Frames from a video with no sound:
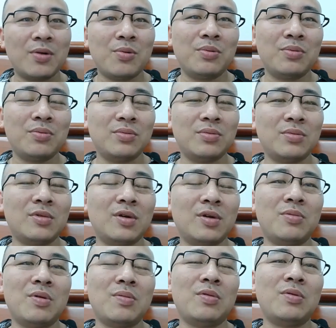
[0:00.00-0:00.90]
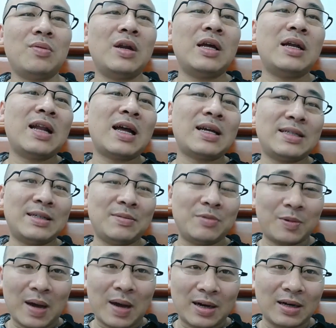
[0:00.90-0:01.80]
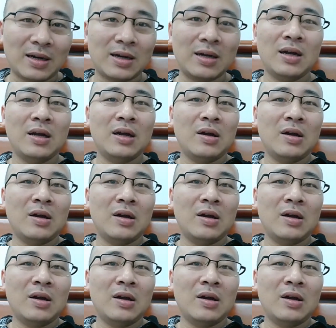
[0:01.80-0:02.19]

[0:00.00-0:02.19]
không không, không lên livestream cho các bạn được.